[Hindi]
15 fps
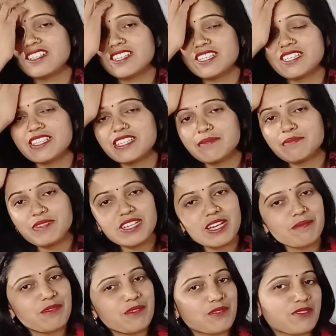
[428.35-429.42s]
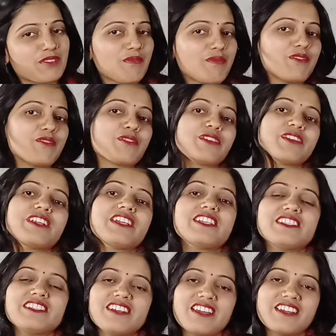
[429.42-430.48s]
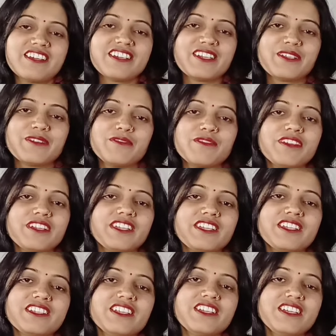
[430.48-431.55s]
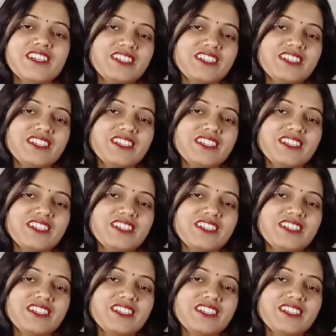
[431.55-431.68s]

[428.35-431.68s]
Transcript: लेकिन तब भी आप लोग सपोर्ट नहीं इतना कर रहे हो लेकिन